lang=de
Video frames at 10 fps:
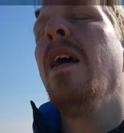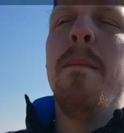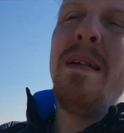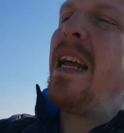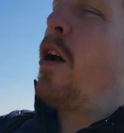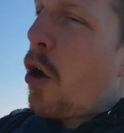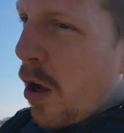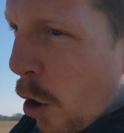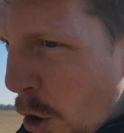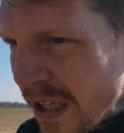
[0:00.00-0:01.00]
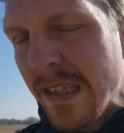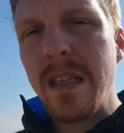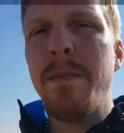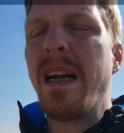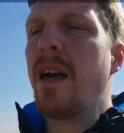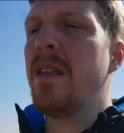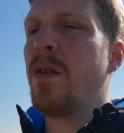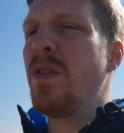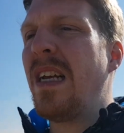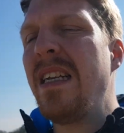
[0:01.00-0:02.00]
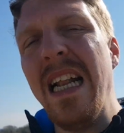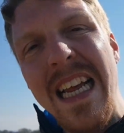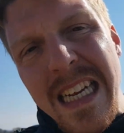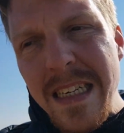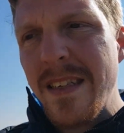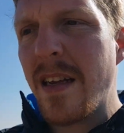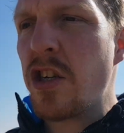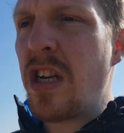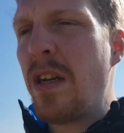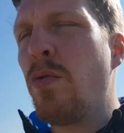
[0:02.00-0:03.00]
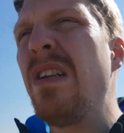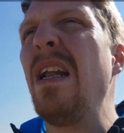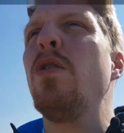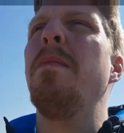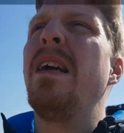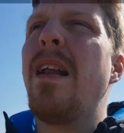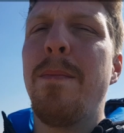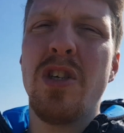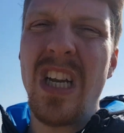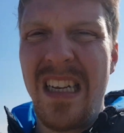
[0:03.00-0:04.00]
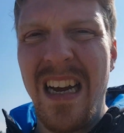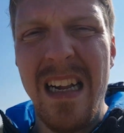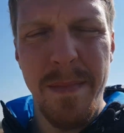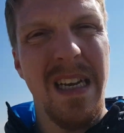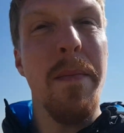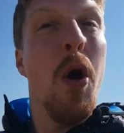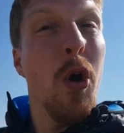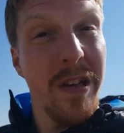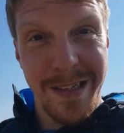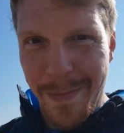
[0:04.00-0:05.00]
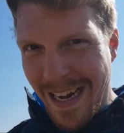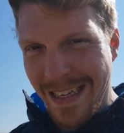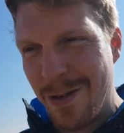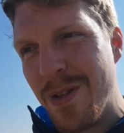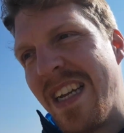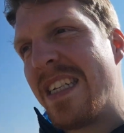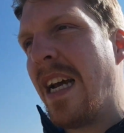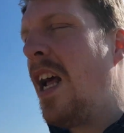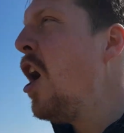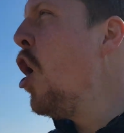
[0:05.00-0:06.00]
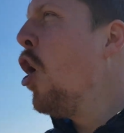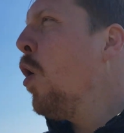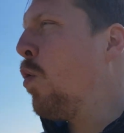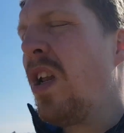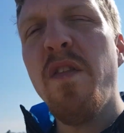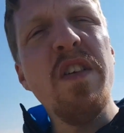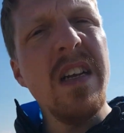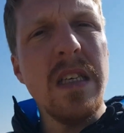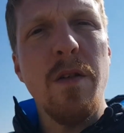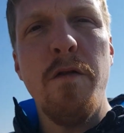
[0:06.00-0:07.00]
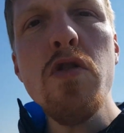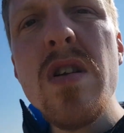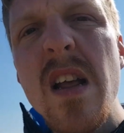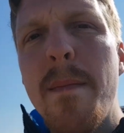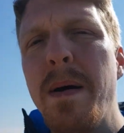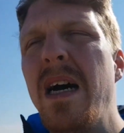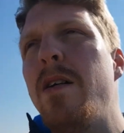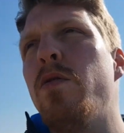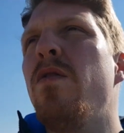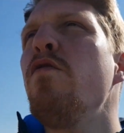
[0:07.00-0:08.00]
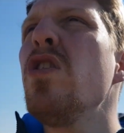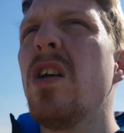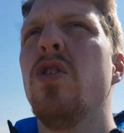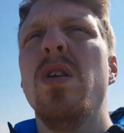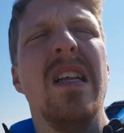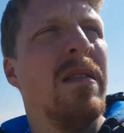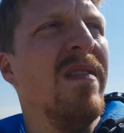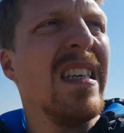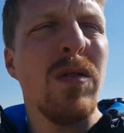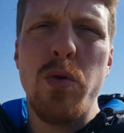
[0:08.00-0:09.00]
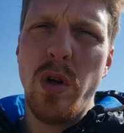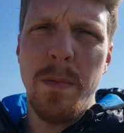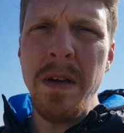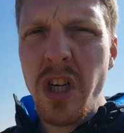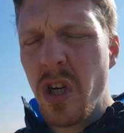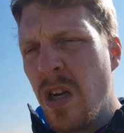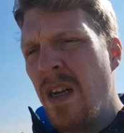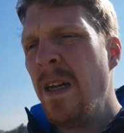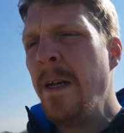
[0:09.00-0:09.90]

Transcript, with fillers: mit der höchsten Migrationsanteil in dieser Stadt und dann nochmal in einem Stadtteil mit dem höchsten Migrationsanteil. Und ich finde es wunderbar und wunderschön, dass wir so durchmischt